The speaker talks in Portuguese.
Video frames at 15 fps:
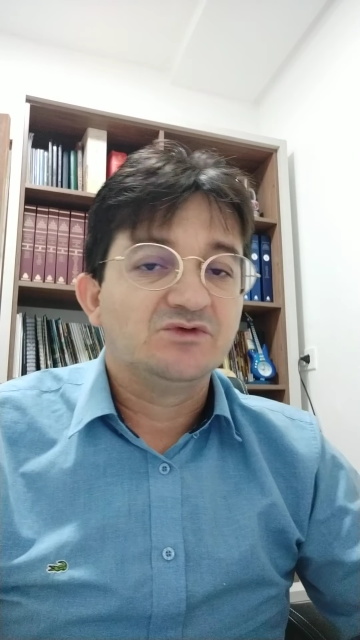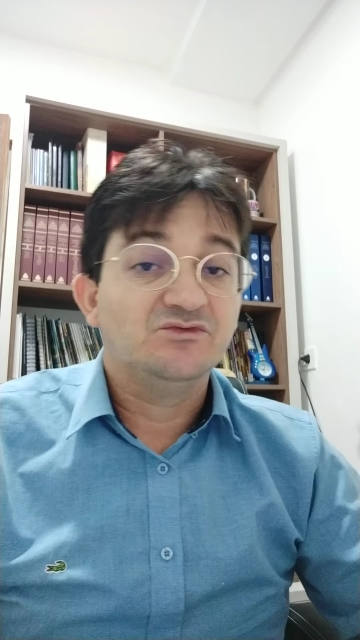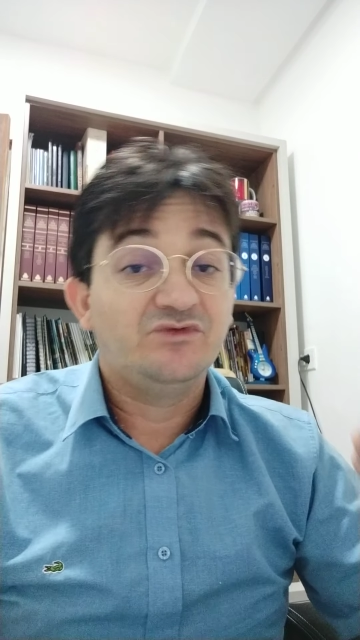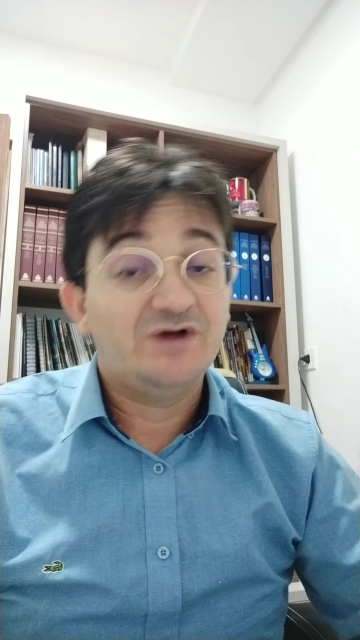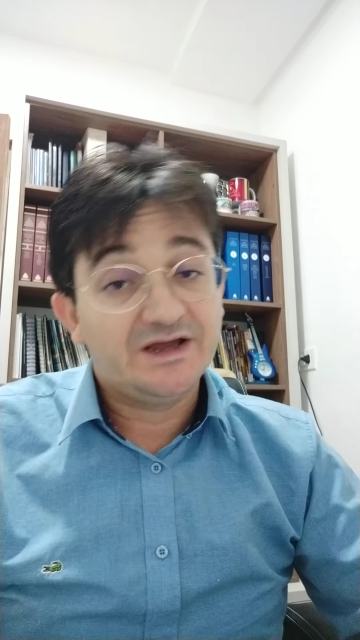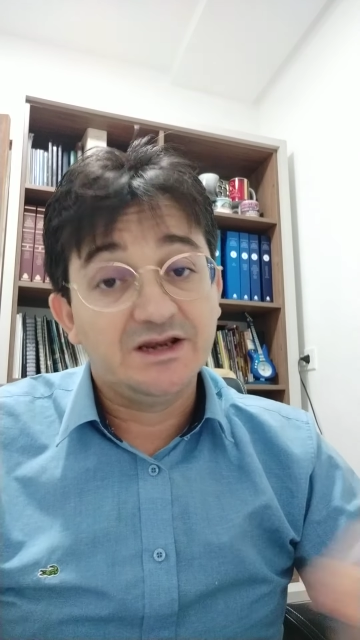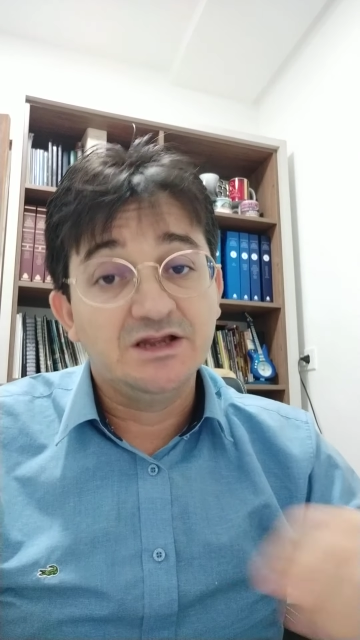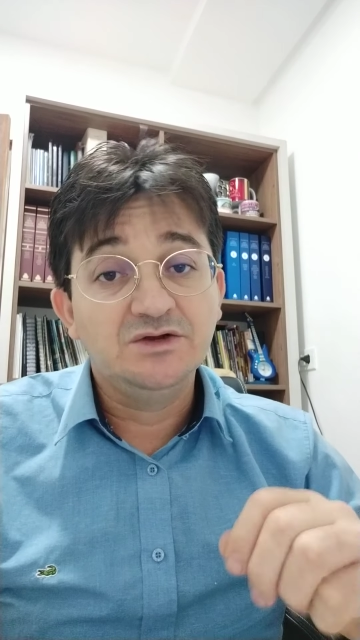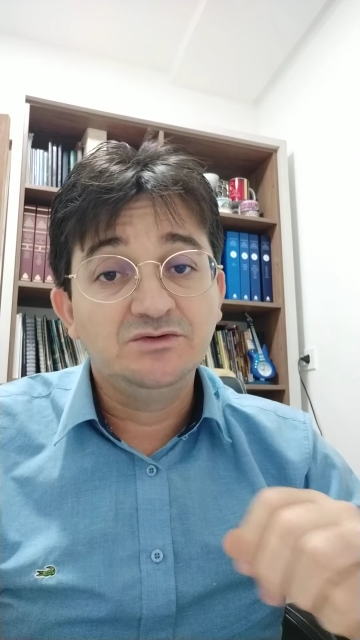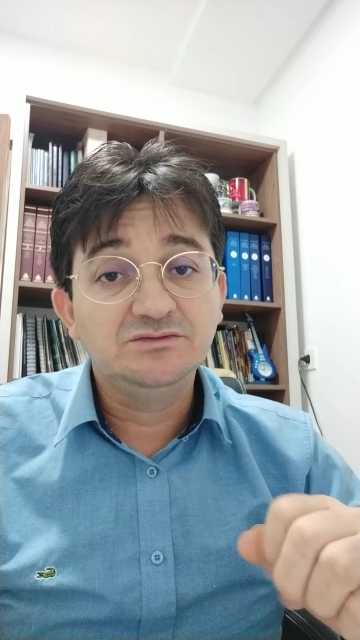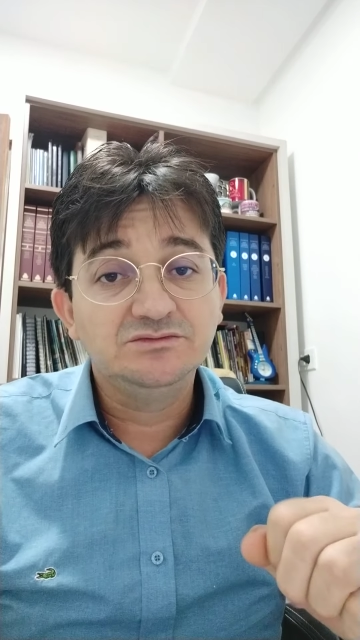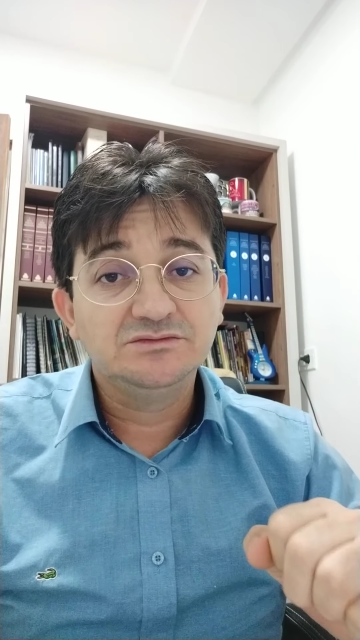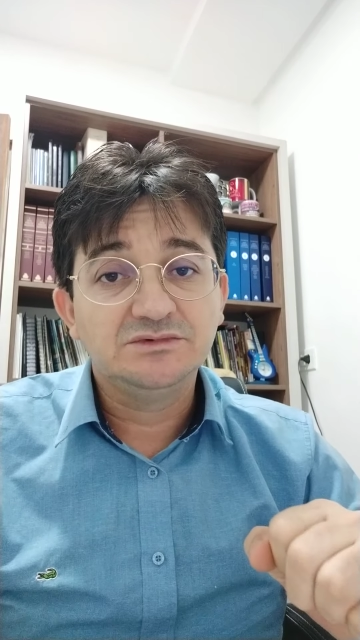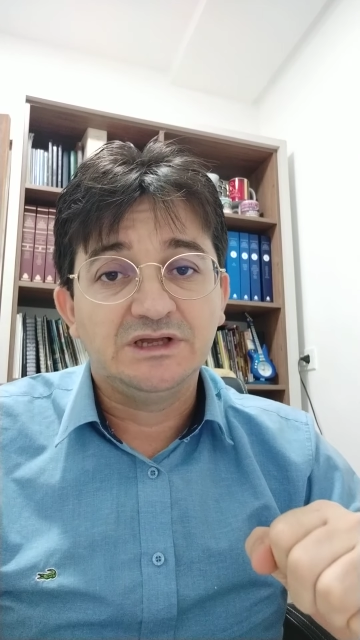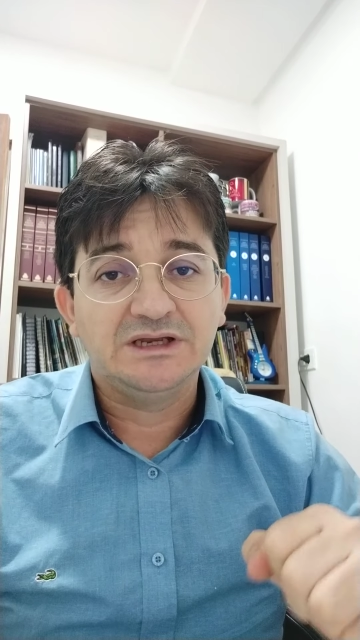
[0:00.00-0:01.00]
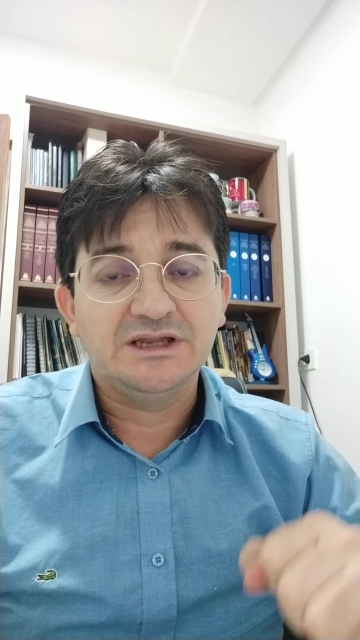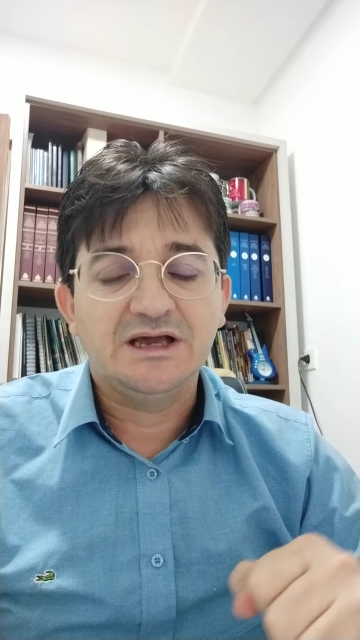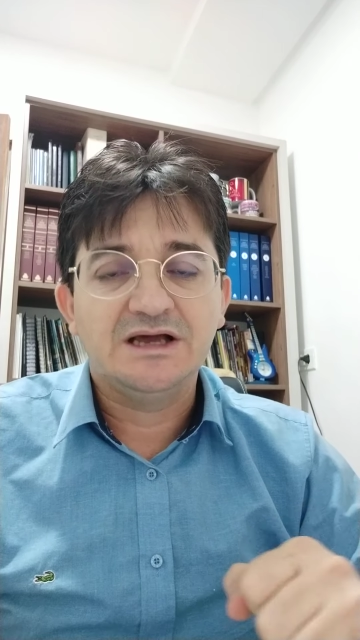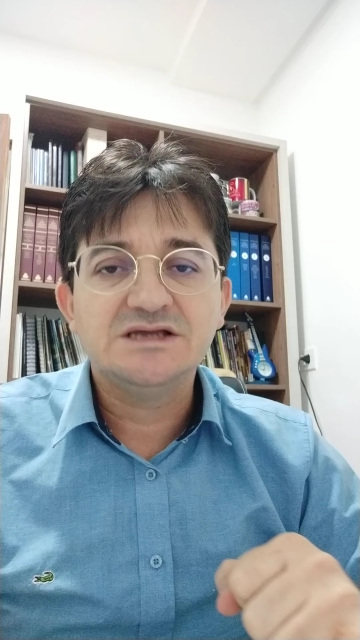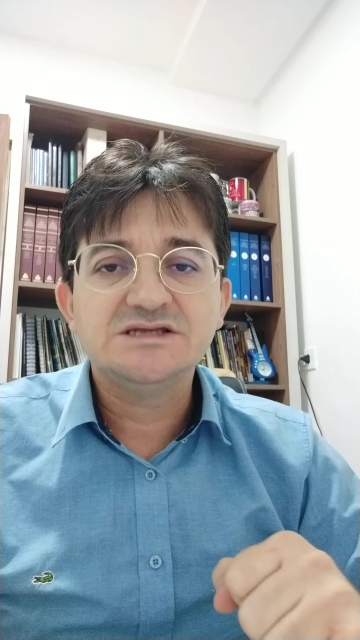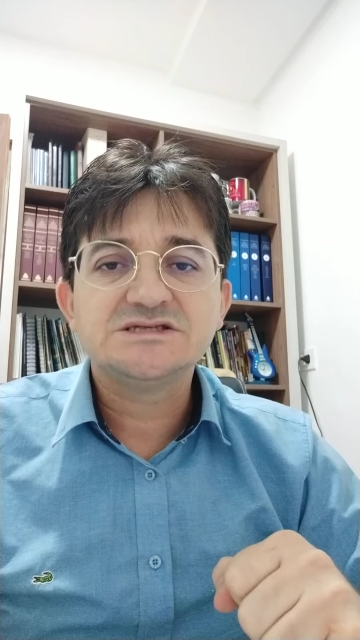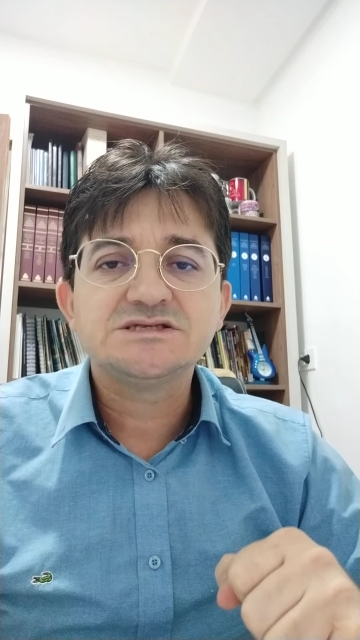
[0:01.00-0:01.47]
varão,
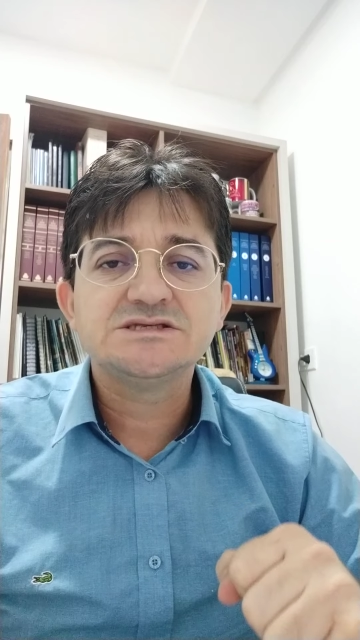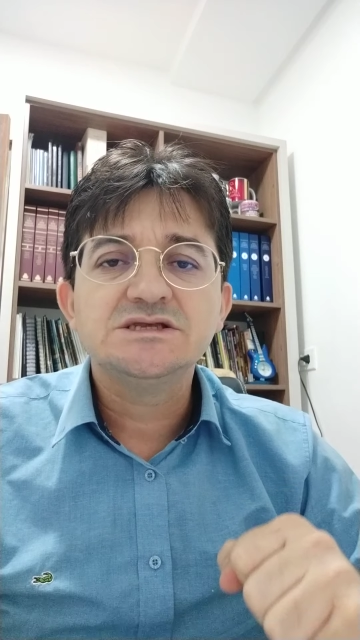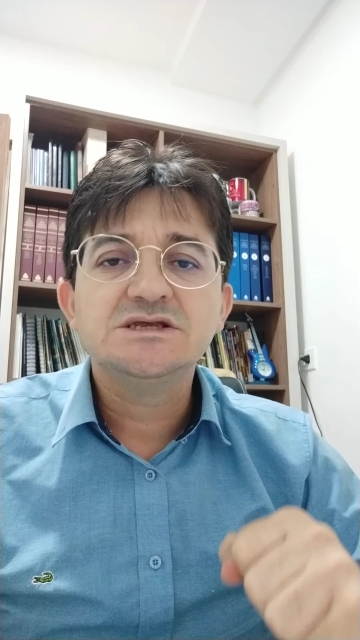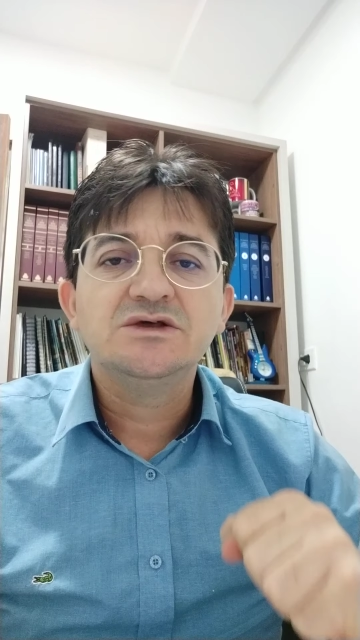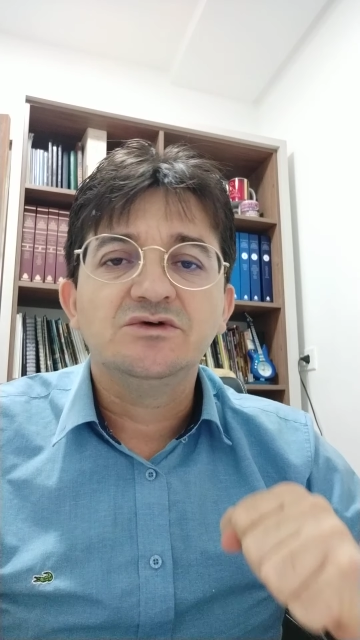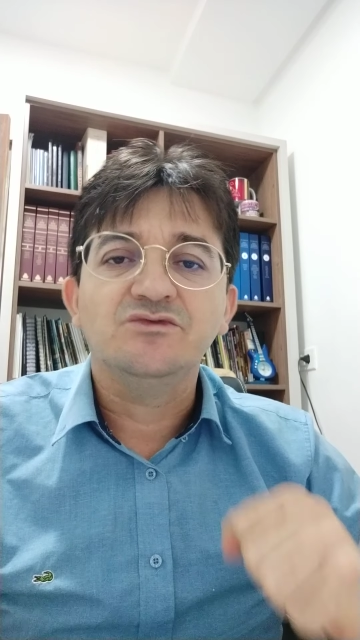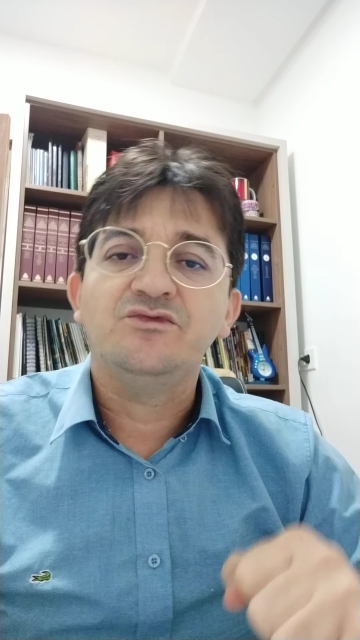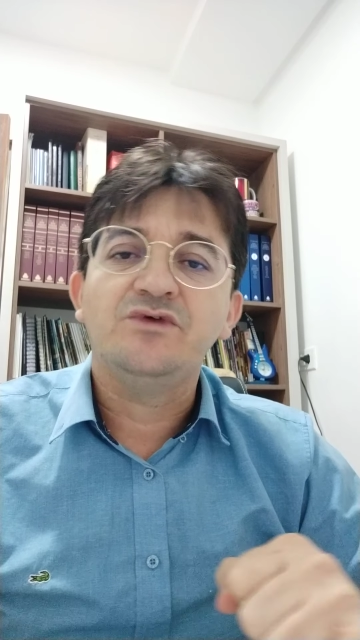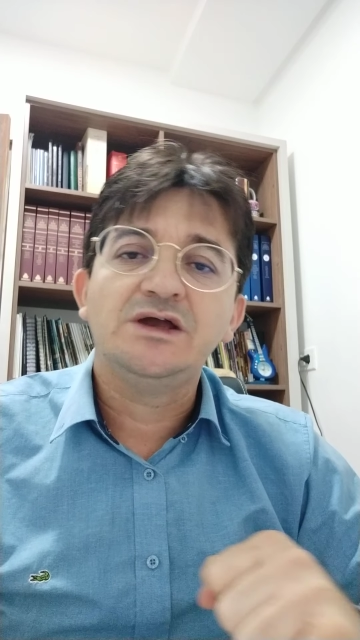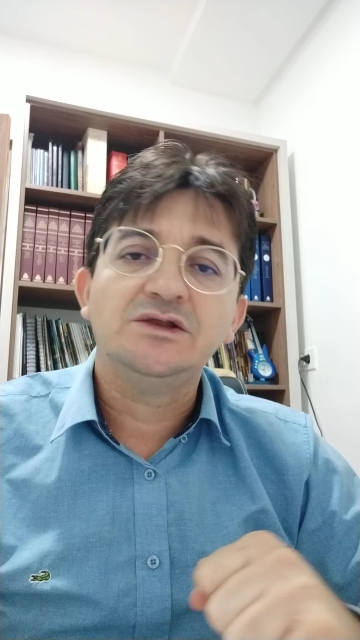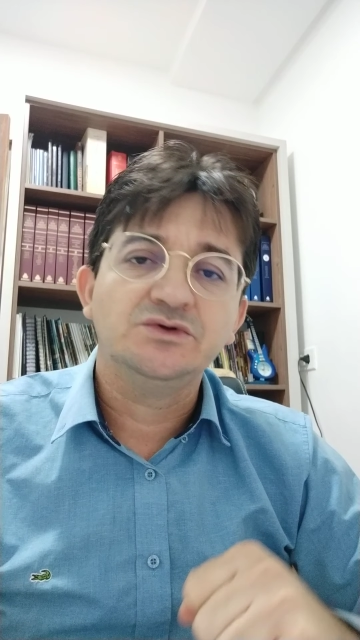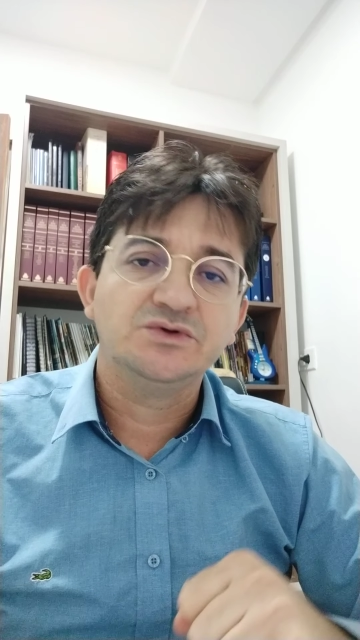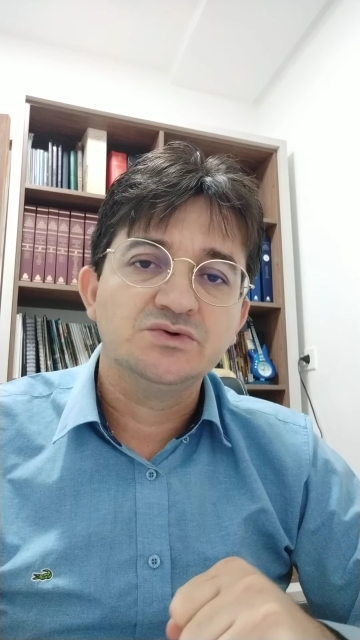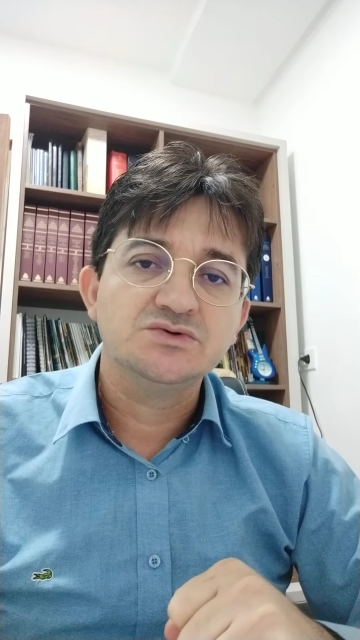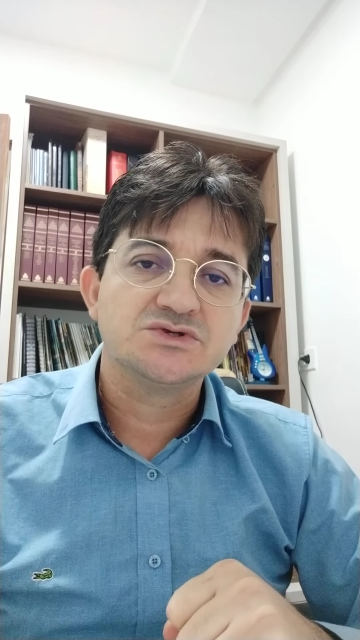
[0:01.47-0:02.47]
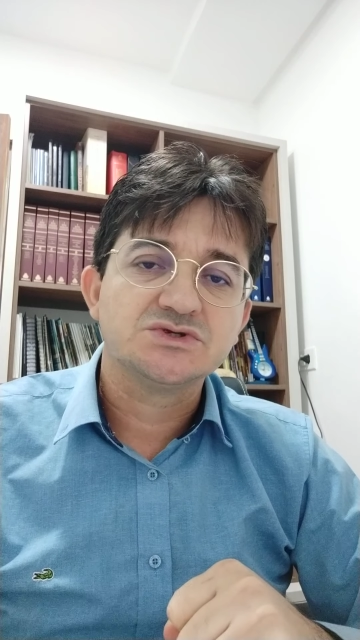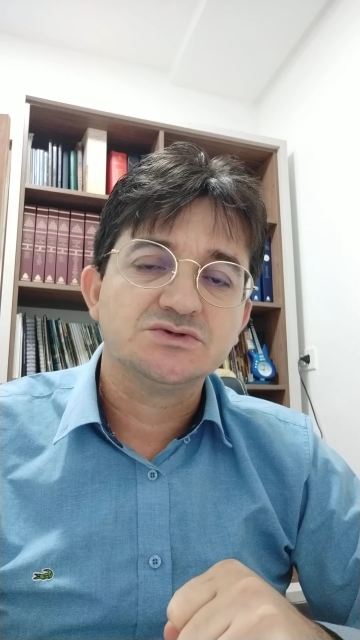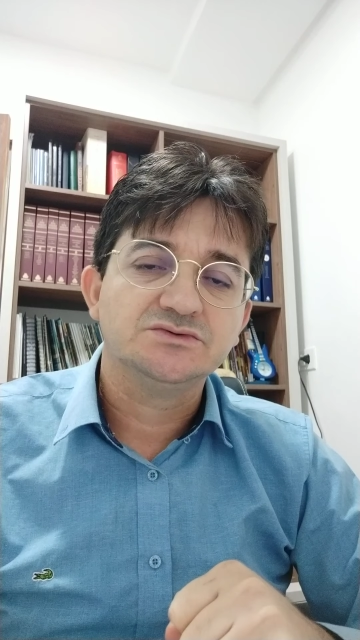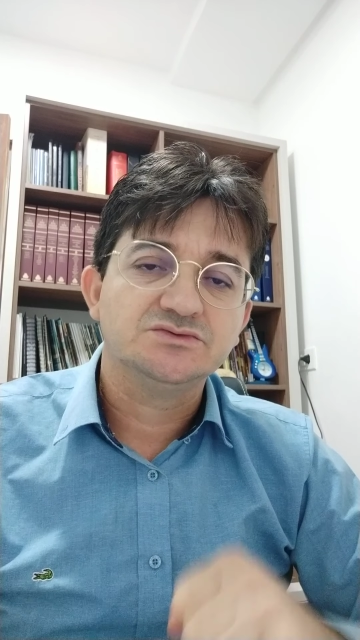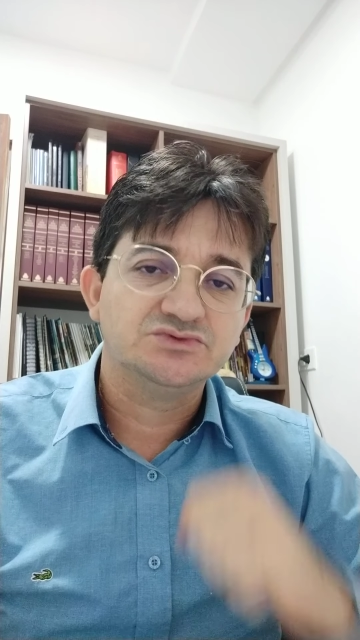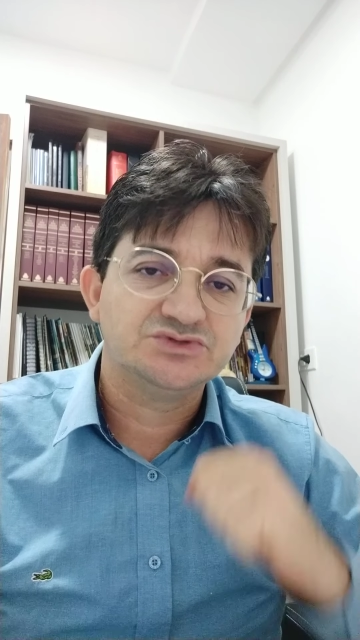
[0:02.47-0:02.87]
aliás, valoroso.